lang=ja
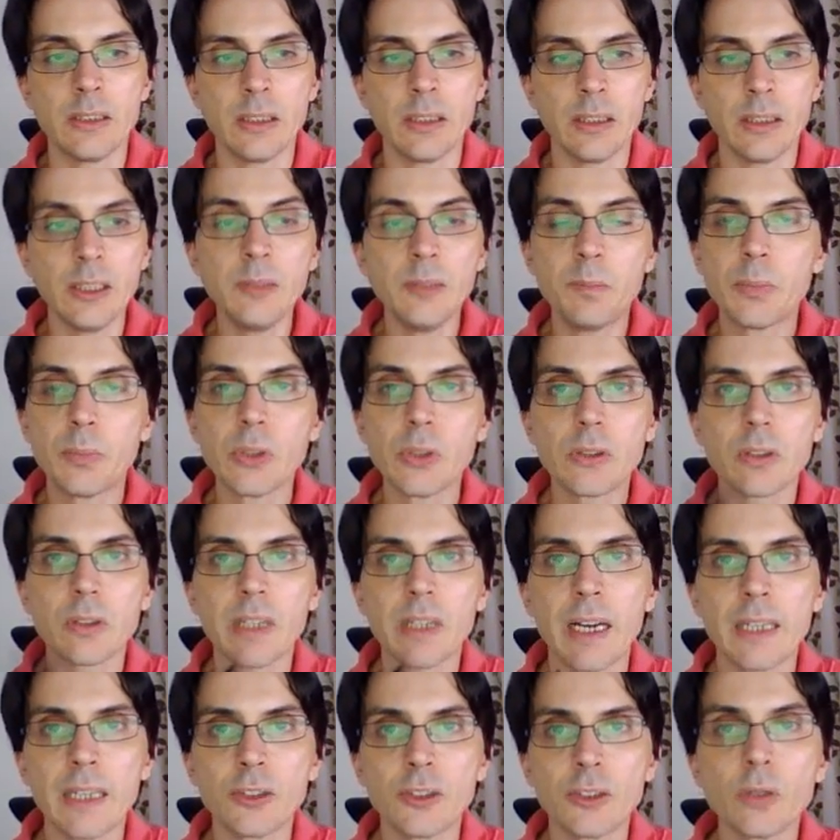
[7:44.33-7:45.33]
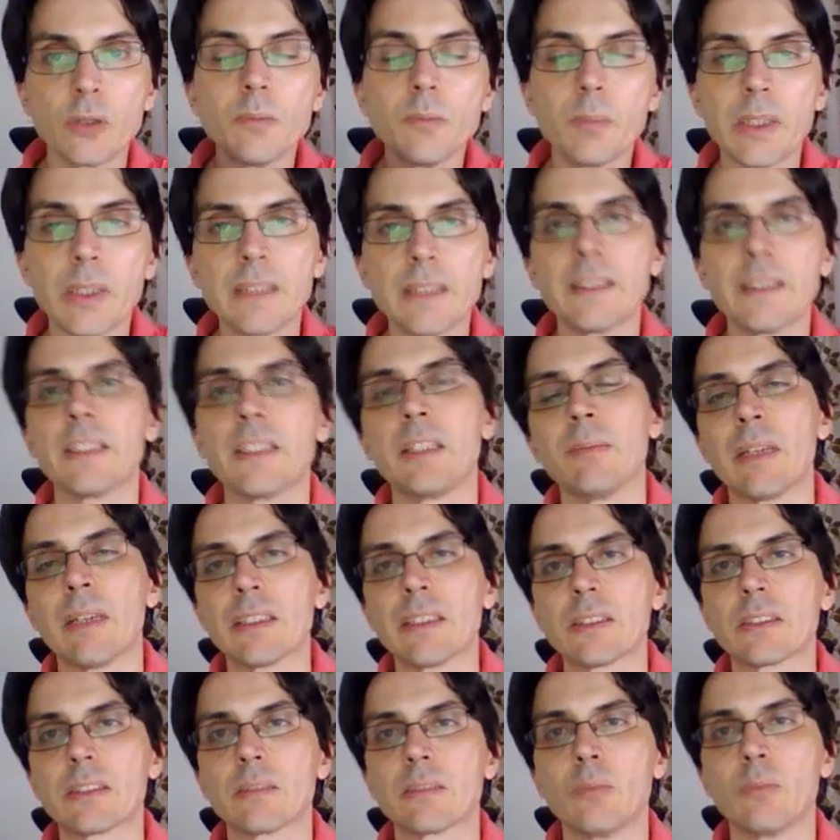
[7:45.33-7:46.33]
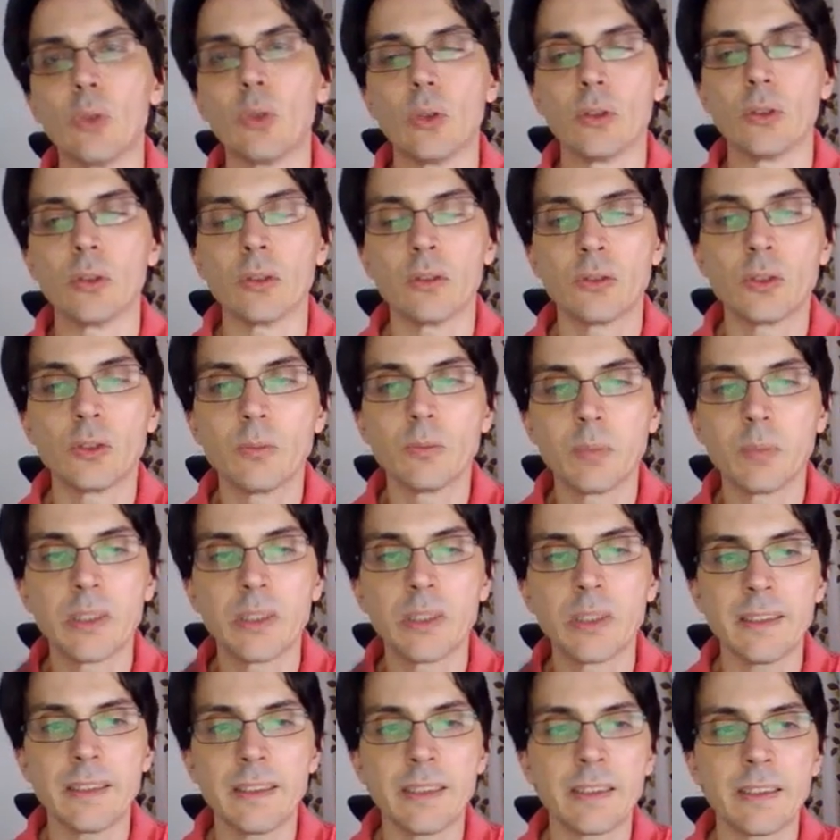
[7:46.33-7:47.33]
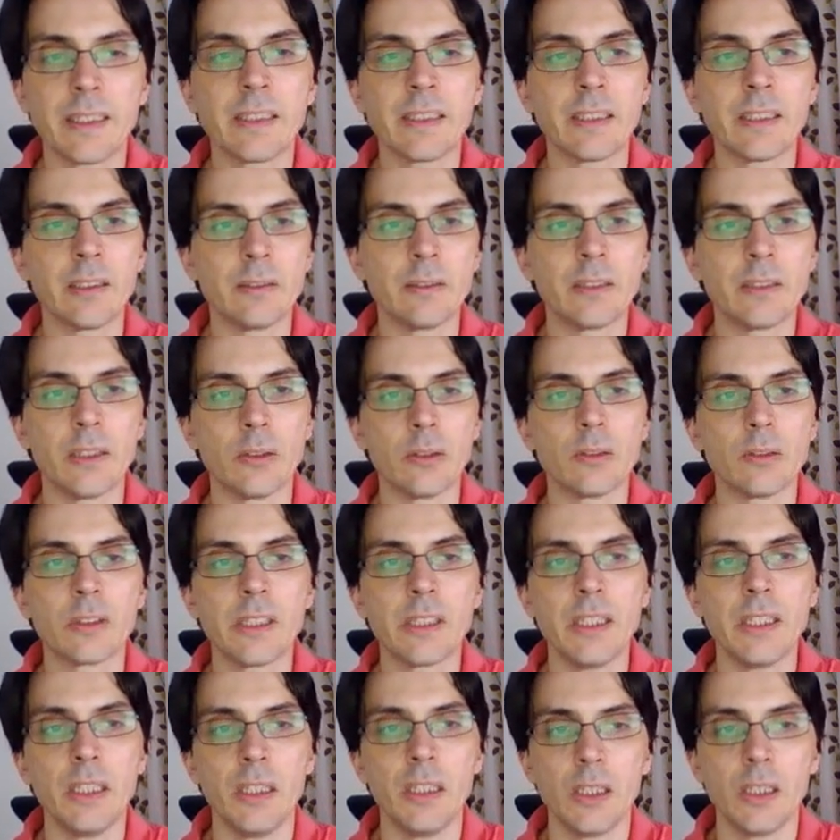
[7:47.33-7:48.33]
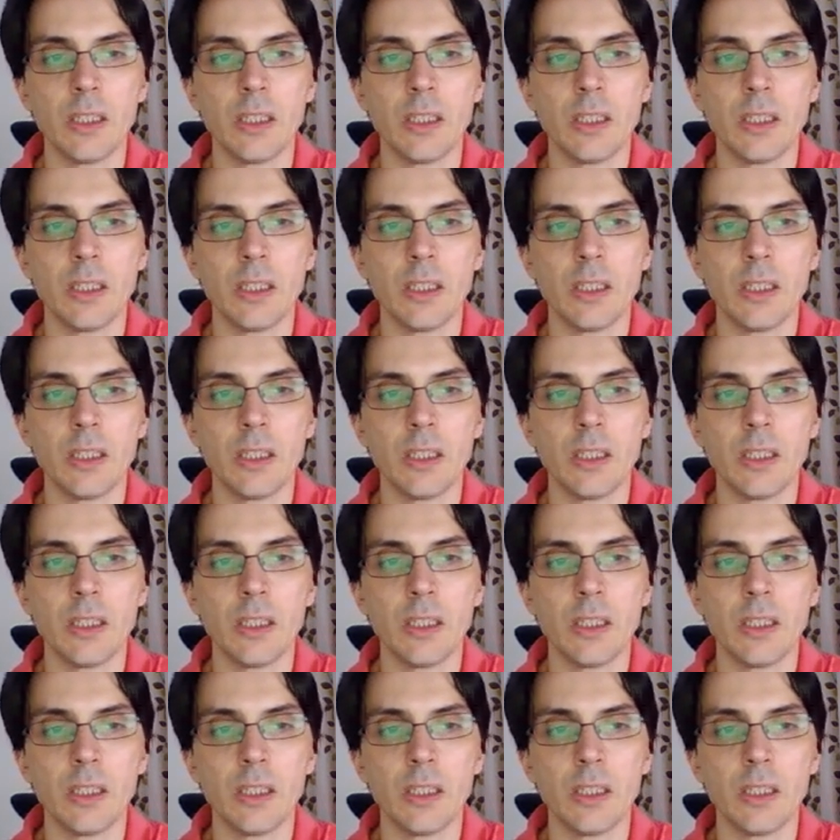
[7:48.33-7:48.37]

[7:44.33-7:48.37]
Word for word: インプットが順番できます。もう順番でできてきてるので、